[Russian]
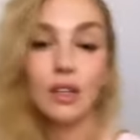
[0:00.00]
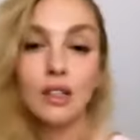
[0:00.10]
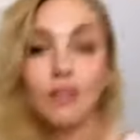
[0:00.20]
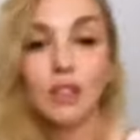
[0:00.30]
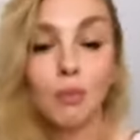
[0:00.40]
и
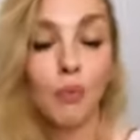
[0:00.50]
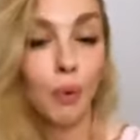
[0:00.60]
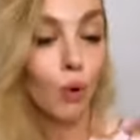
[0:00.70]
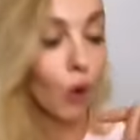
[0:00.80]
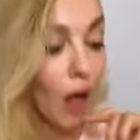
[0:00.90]
оставит тебя в
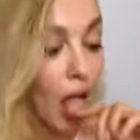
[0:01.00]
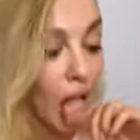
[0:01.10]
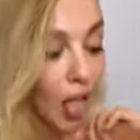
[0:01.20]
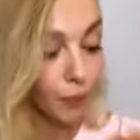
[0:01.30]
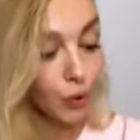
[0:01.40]
покое.
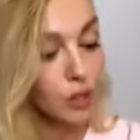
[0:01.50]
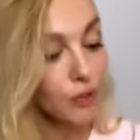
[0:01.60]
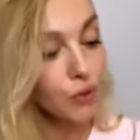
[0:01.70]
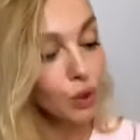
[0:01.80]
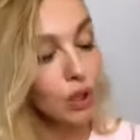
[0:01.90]
Но если
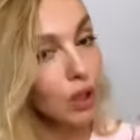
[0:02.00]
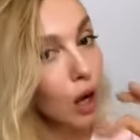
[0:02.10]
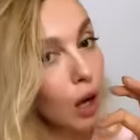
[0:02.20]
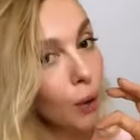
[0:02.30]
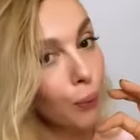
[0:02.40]
вы все-таки